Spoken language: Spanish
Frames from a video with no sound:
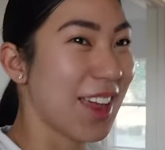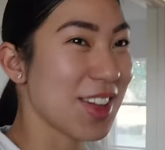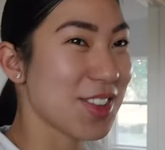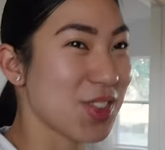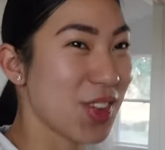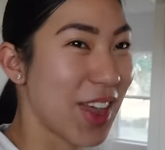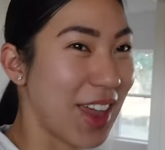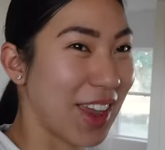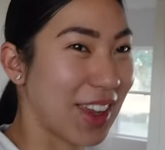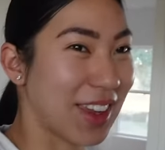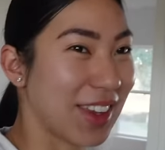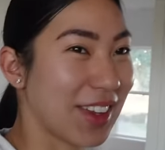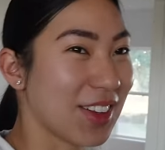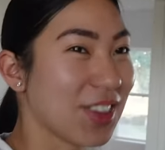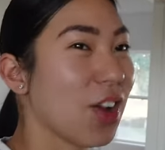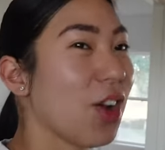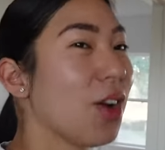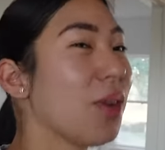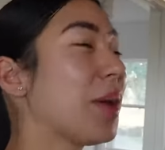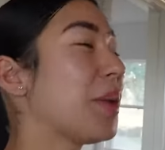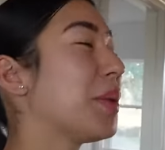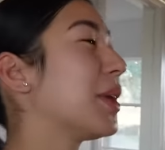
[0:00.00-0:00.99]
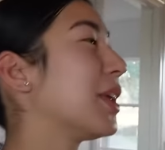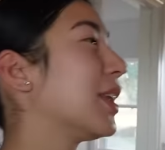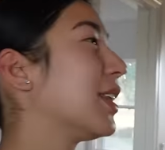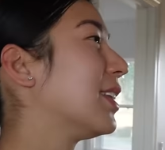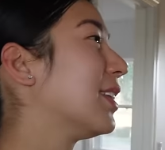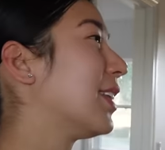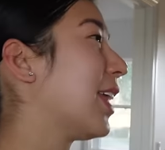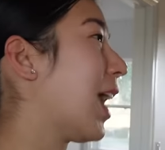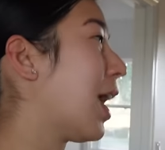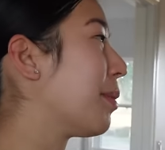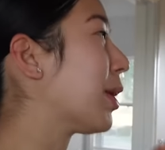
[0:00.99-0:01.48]
eso es... No, baby,
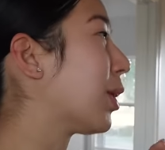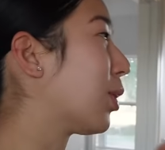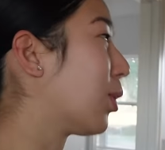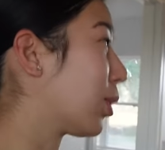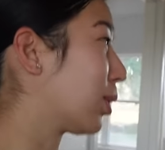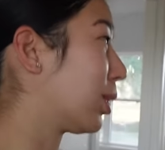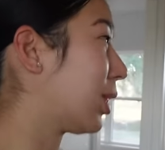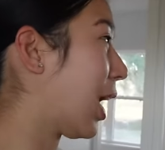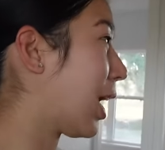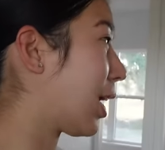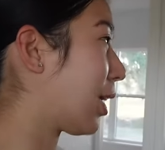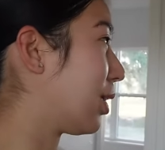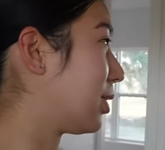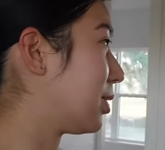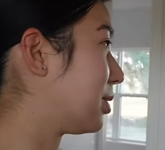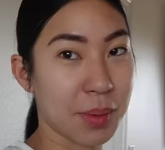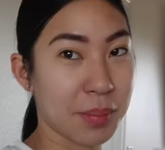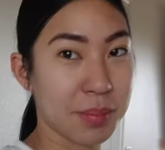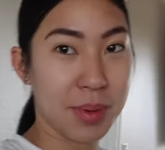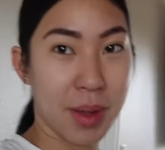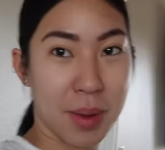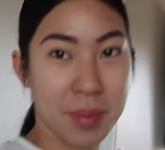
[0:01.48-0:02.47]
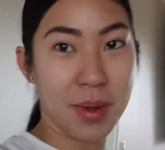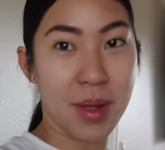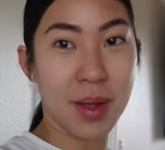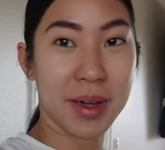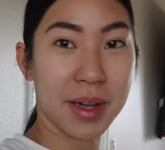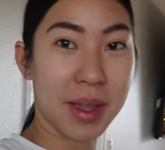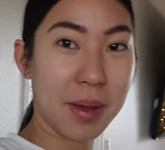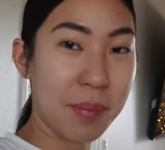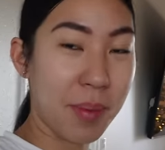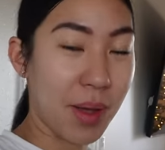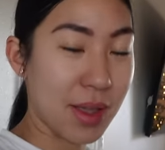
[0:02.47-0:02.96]
déjame cortarlo. Vamos a
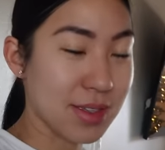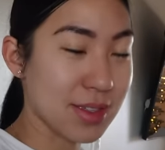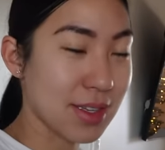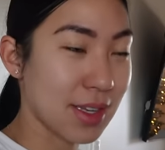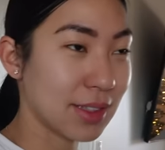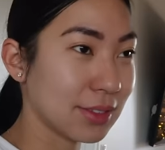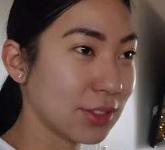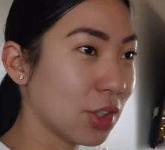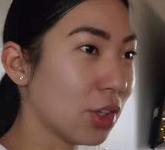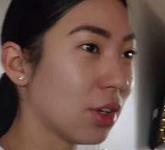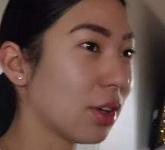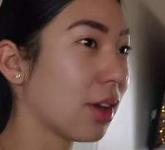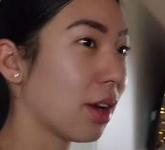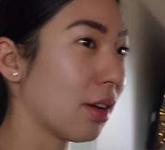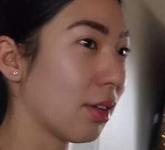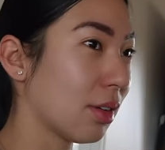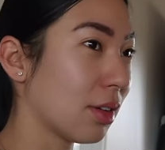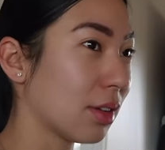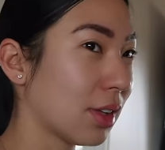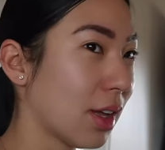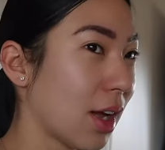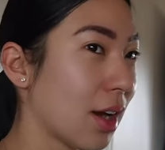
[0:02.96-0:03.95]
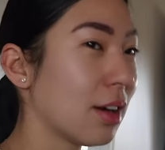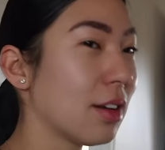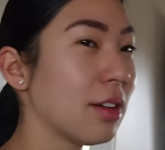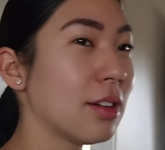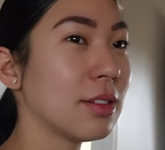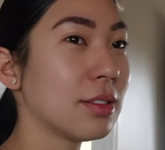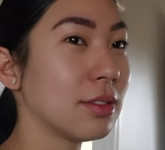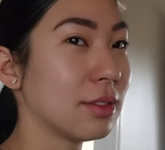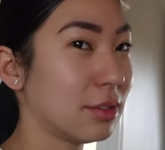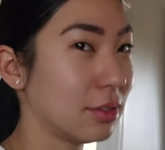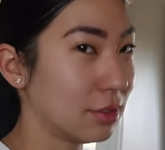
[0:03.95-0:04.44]
ver qué pasa. Yo lo quiero cortar,
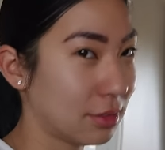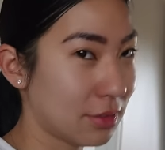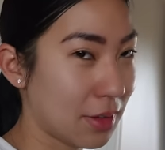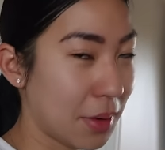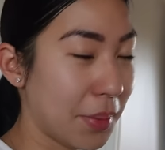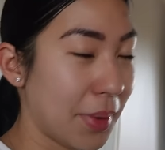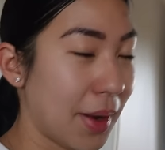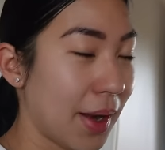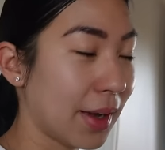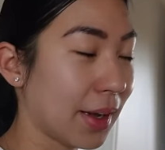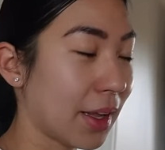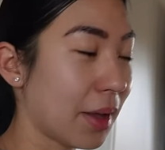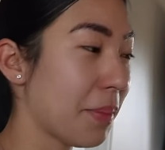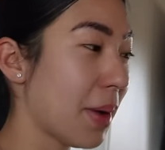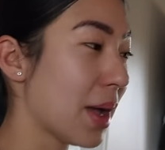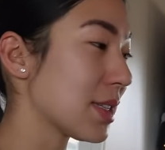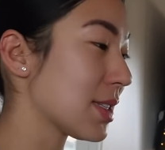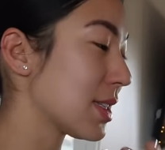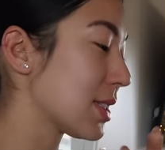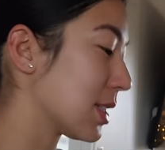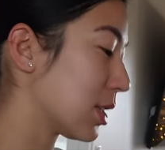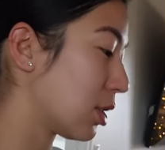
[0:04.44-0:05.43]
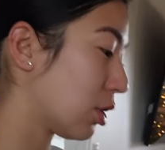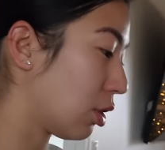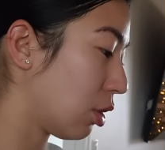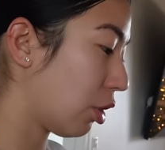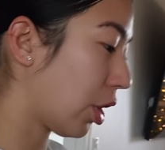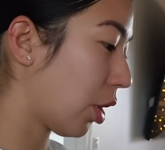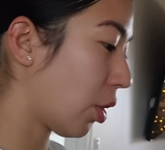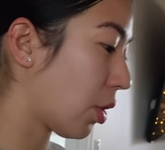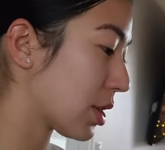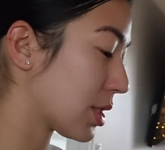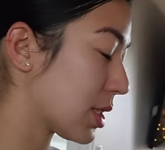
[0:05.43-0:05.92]
vamos a ver qué pasa, si no lo
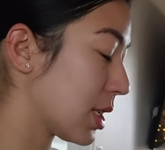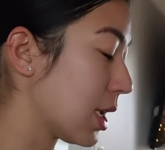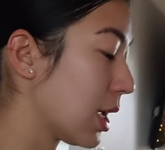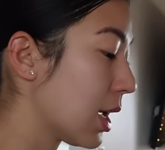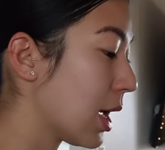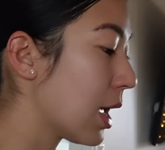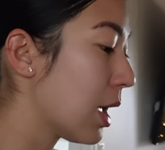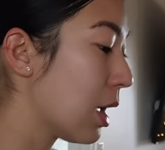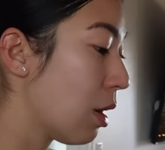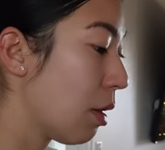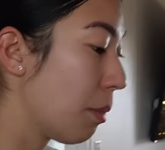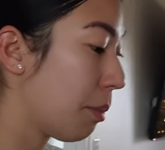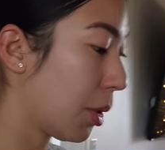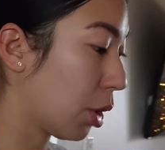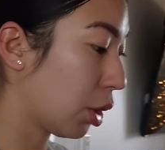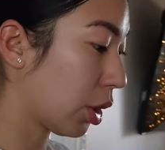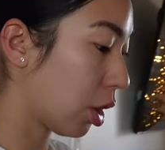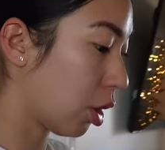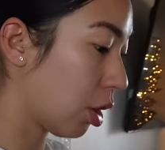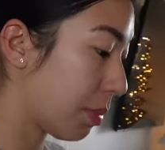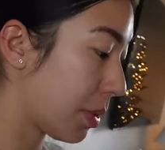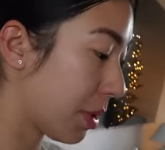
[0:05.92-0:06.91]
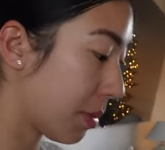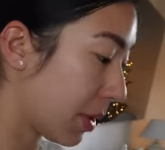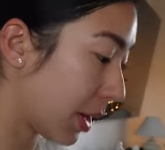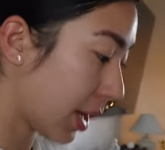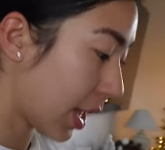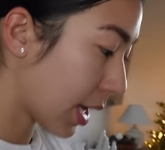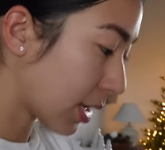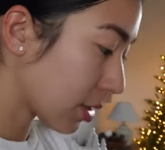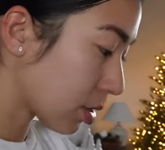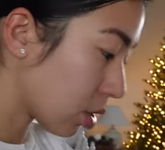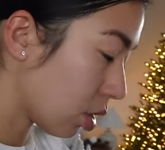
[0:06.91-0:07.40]
dejo así. Pero quiero imprimir
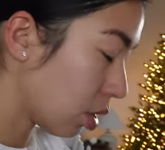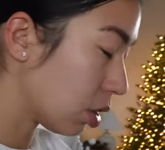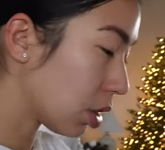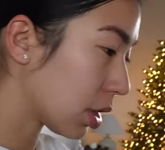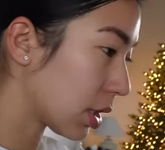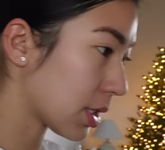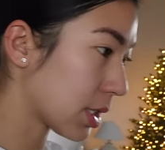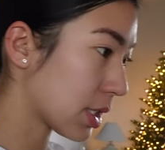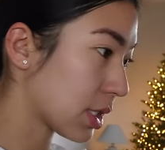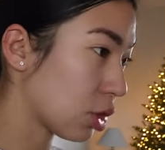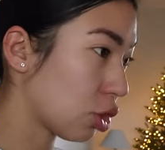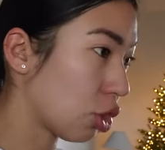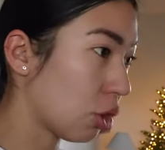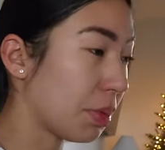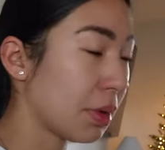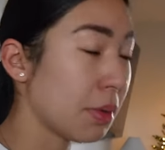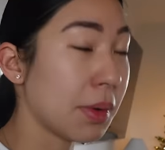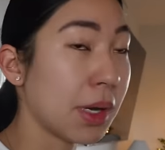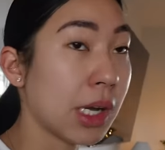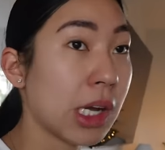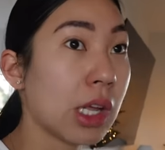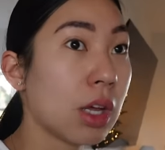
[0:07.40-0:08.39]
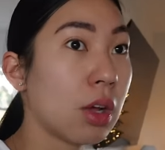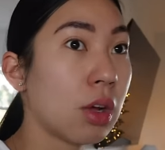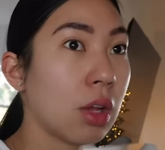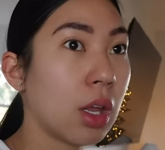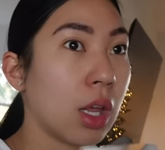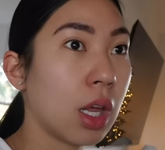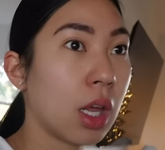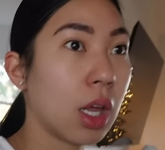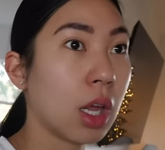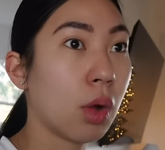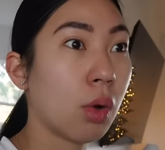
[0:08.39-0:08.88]
eso, necesito imprimir
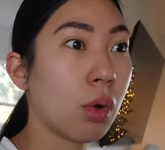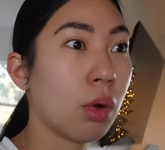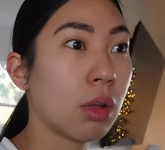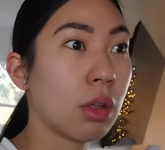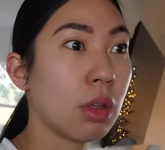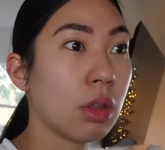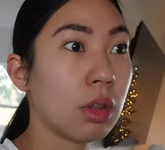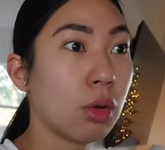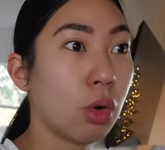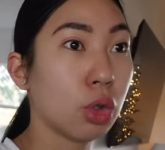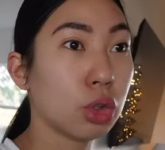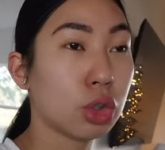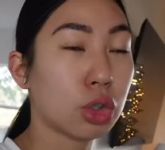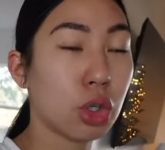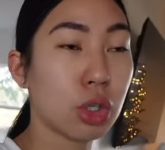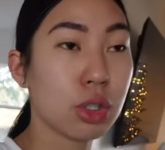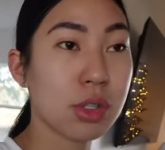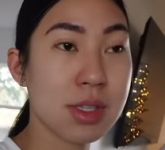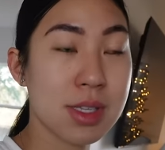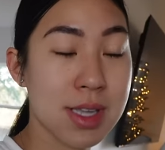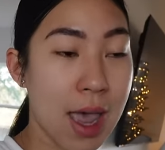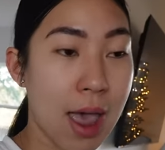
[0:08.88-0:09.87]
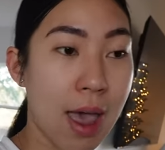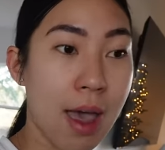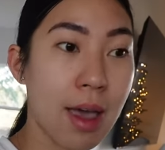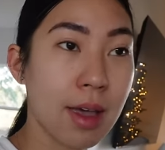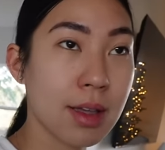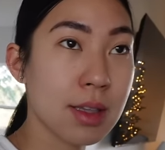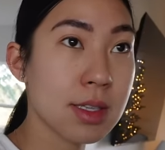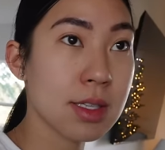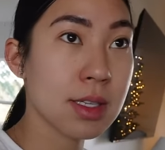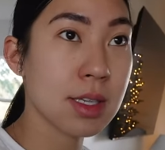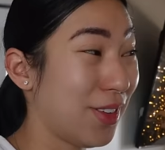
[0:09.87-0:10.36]
eh, otros
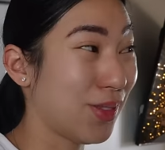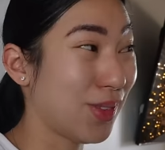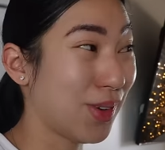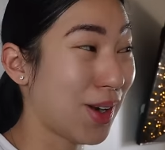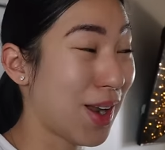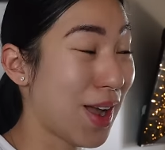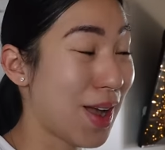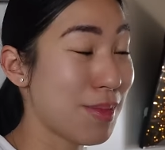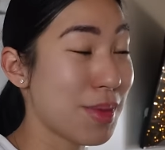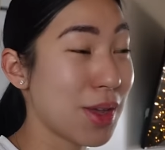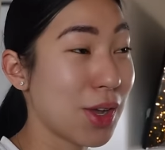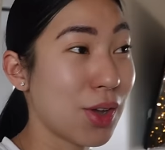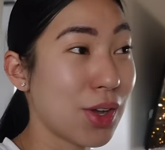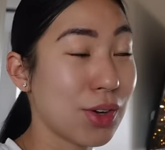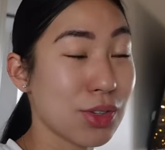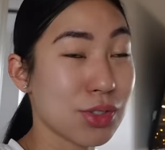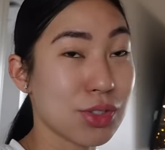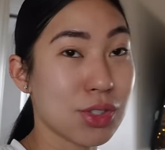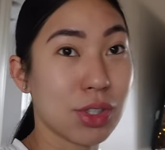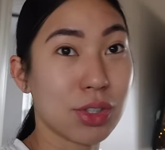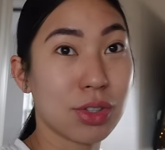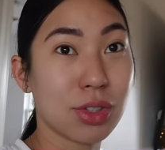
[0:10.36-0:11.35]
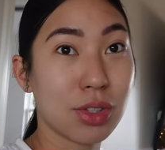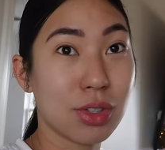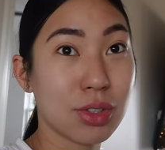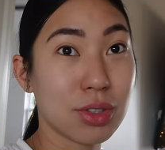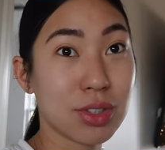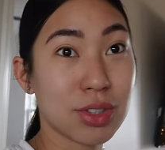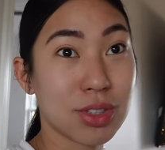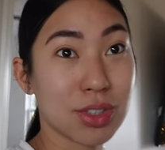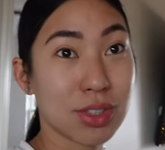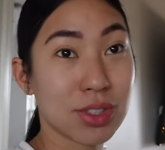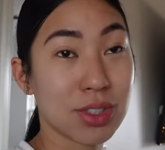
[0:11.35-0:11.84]
tags. Un amigo de
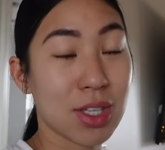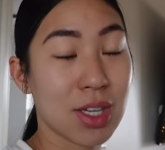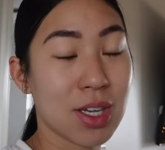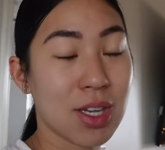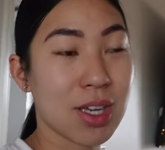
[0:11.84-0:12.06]
nosotros,